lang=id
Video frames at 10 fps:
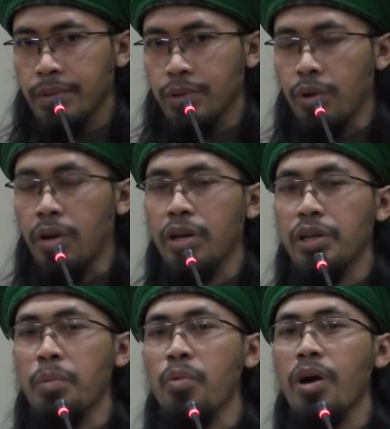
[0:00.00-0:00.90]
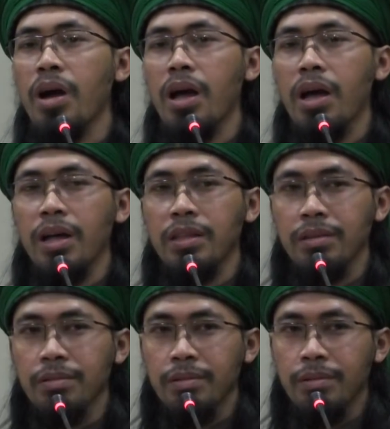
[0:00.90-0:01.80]
Sekarang dibuat
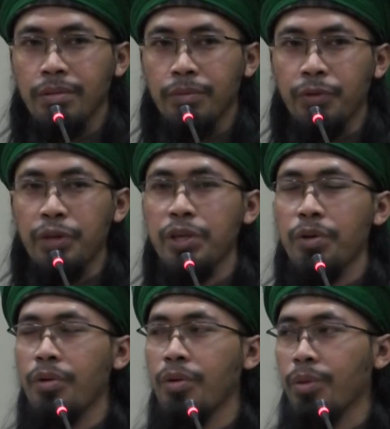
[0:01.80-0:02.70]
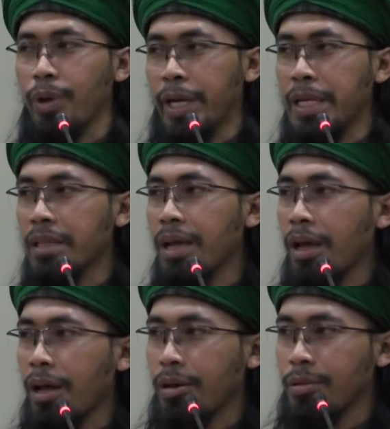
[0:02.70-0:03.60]
video
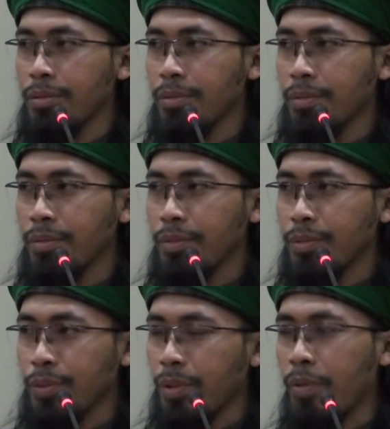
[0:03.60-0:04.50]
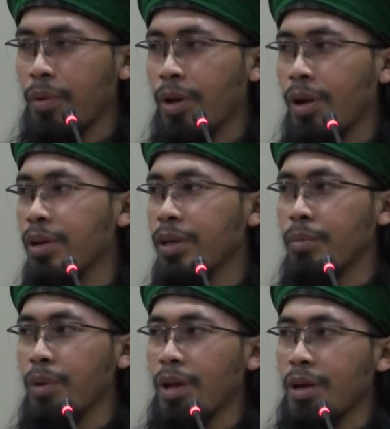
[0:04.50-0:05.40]
editan, seolah-olah ada
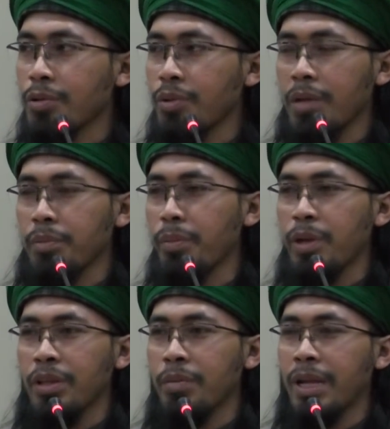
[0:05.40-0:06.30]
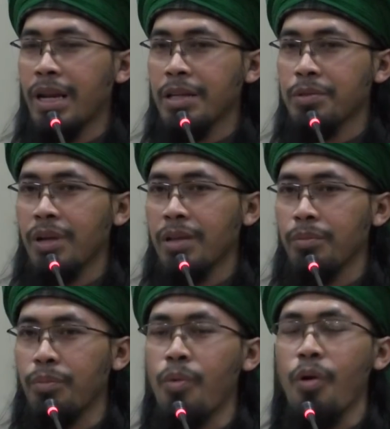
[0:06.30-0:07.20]
yang melarang sholat, pemerintah melarang sholat,
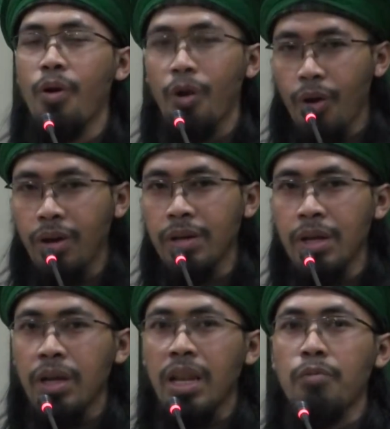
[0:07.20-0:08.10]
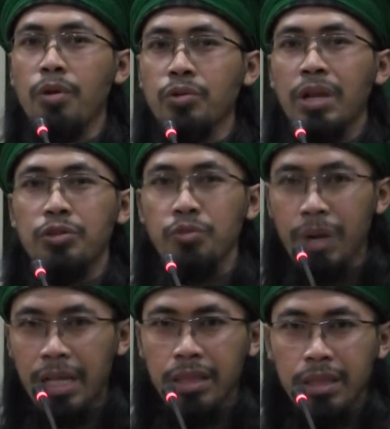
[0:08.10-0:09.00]
bohong. Lawang sholat
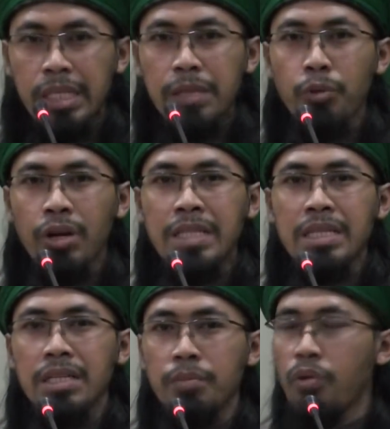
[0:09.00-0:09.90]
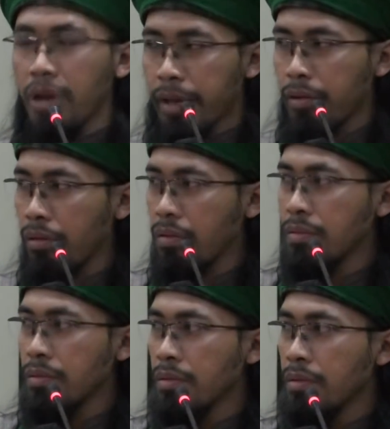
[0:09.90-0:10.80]
Jumat di Monas aja boleh kok.
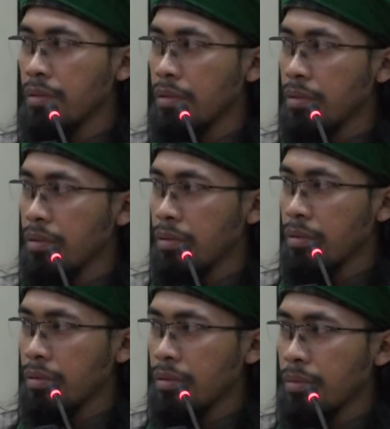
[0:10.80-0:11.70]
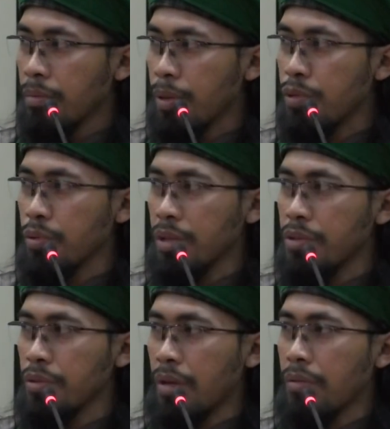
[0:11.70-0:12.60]

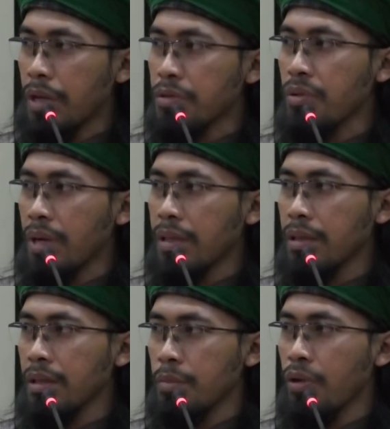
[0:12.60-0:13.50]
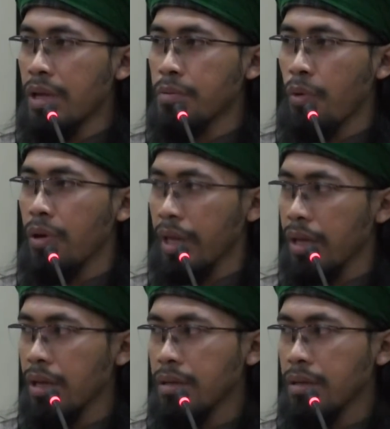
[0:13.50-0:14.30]
Berjuta-juta orang sholat di Monas boleh.